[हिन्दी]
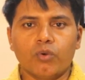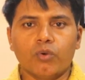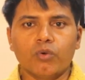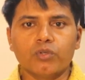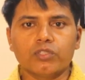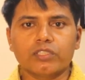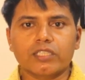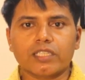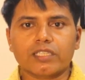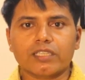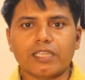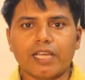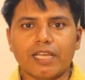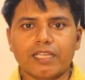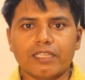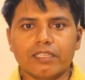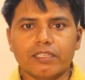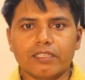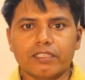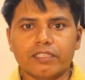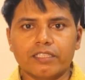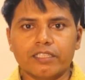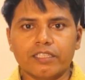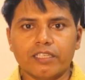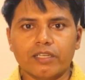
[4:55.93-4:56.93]
हो सकता है
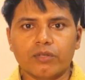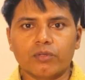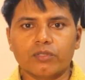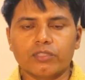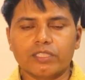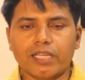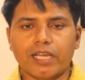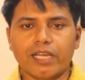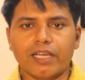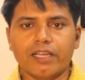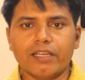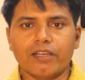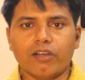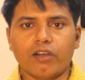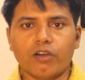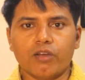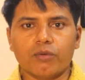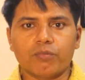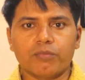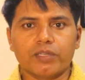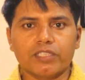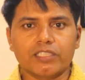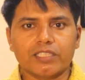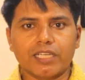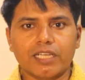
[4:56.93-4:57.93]
यह टीयर हो जाए
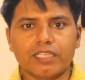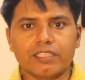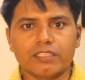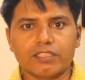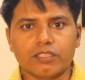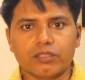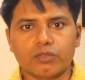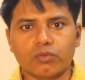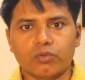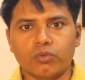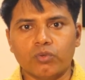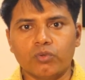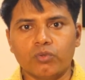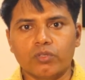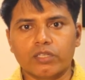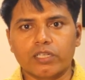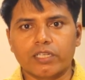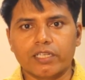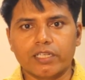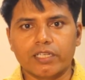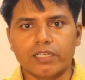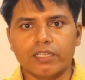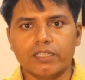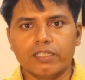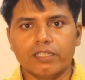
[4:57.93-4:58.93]
और बच्चा इसे घूट
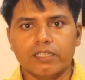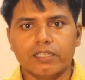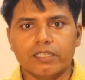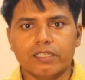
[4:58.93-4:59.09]
ले